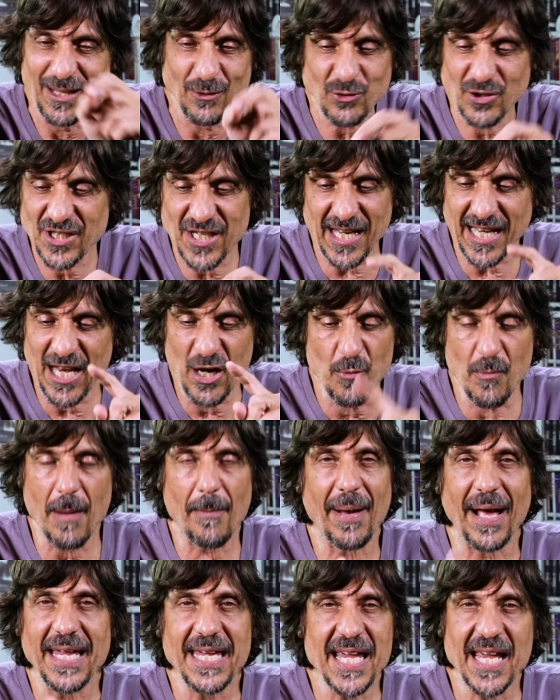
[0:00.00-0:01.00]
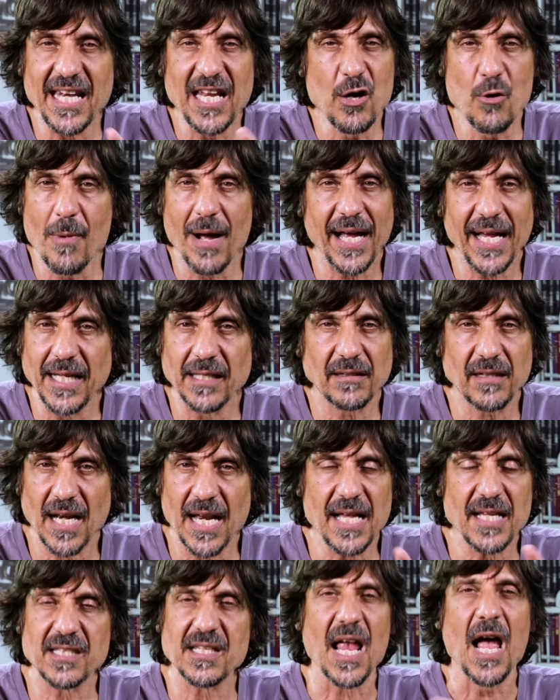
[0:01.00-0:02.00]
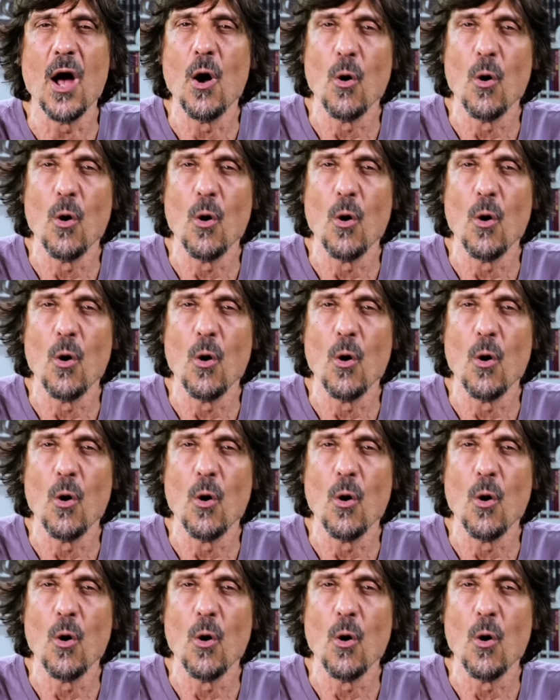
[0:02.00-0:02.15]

Não tinha nenhuma baía, nenhuma reentrância,